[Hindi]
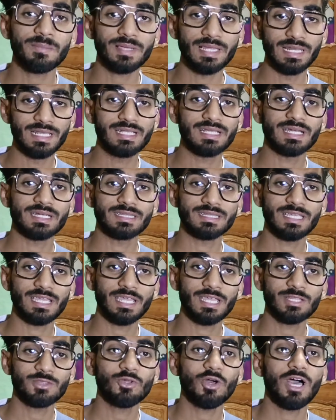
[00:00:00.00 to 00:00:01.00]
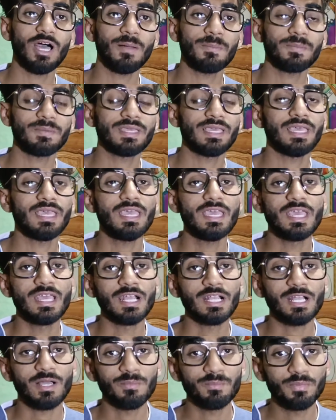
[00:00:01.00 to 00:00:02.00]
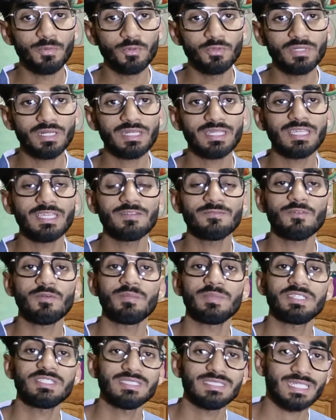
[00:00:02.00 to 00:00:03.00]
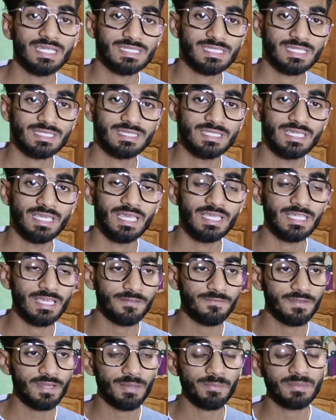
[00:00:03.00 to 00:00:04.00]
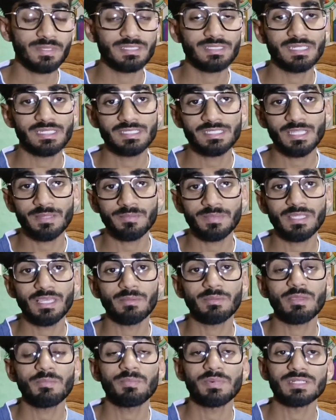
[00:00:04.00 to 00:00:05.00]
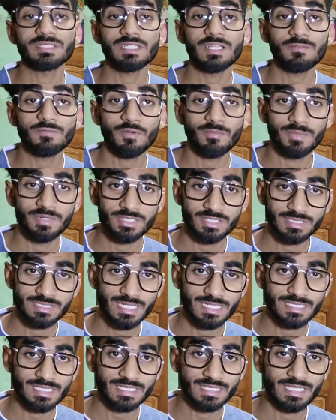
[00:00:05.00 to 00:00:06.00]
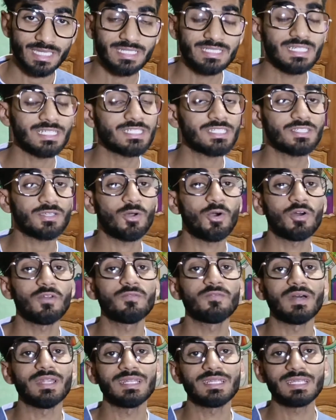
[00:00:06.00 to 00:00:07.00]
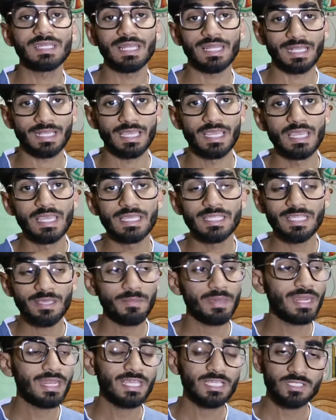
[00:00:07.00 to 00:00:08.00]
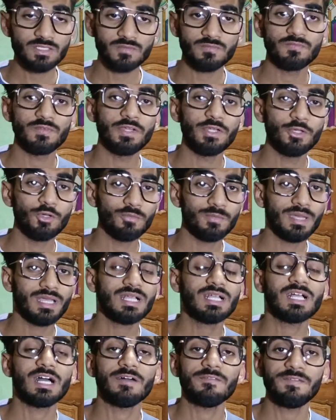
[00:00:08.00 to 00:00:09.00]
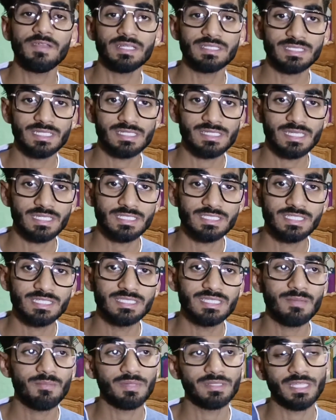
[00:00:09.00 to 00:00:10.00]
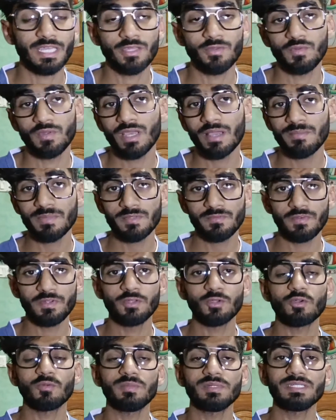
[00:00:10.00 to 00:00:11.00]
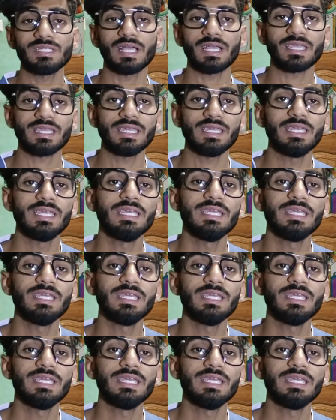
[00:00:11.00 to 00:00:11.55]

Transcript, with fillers: आप क्लिक करते हैं तो आपके कंप्यूटर की इन्फॉर्मेशन जा सकती है या फिर आपके सिस्टम की आपकी पर्सनल इन्फॉर्मेशन जा सकती है जस्ट ऑन वन क्लिक ये मैंने इस वीडियो में काफ़ी अच्छे से चीज़ें बताई हुई हैं आप इस वीडियो को भी जाके